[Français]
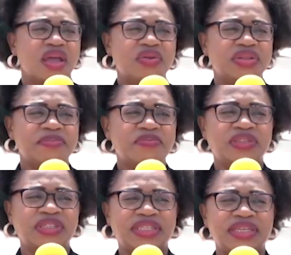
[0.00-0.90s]
Le thème
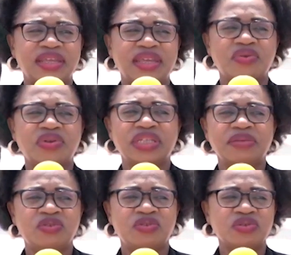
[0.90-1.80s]
de cette année,
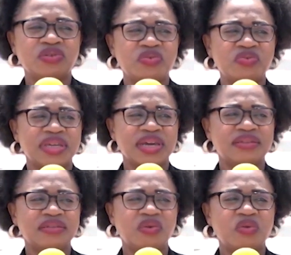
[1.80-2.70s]
contribution de
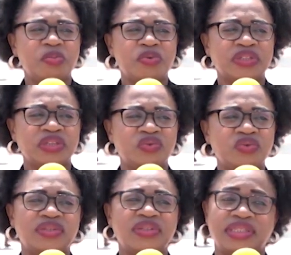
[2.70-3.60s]
l'UCAD dans le
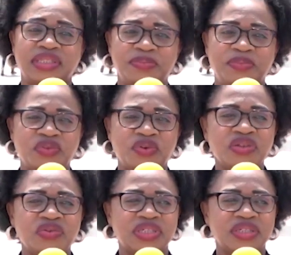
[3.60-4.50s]
processus d'inscription
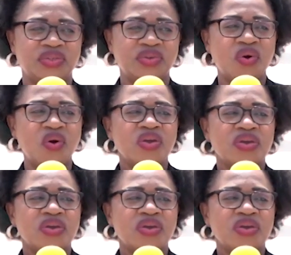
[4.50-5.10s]
et de gestion